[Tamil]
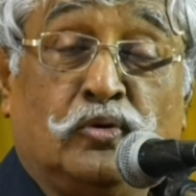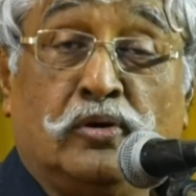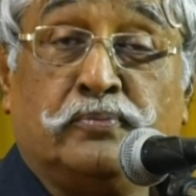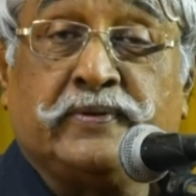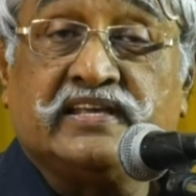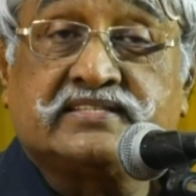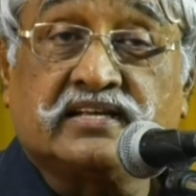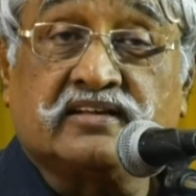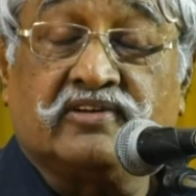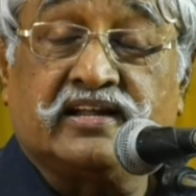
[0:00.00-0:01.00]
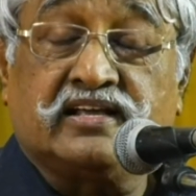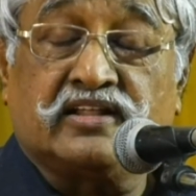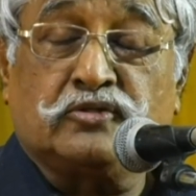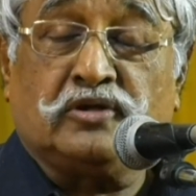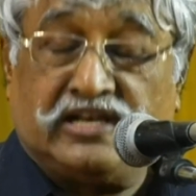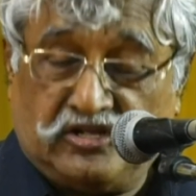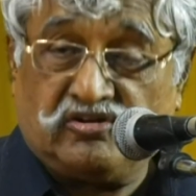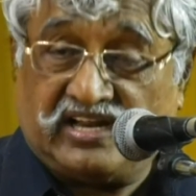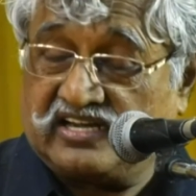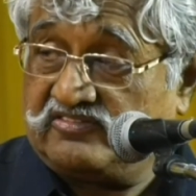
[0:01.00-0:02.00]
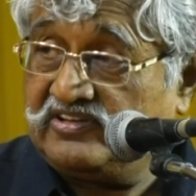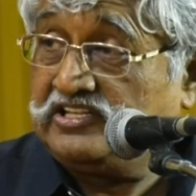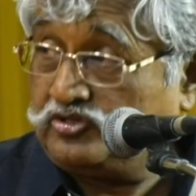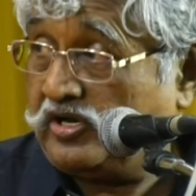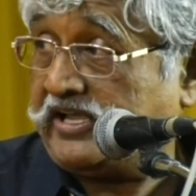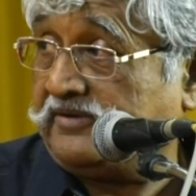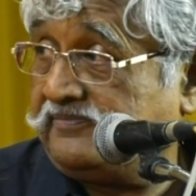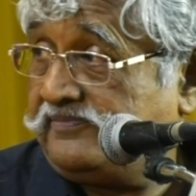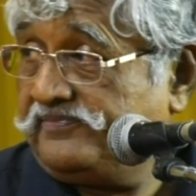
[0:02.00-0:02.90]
ஓபிஎஸ்க்கு வருகிறதோ இல்லையோ எனக்கு வந்து தொலையும்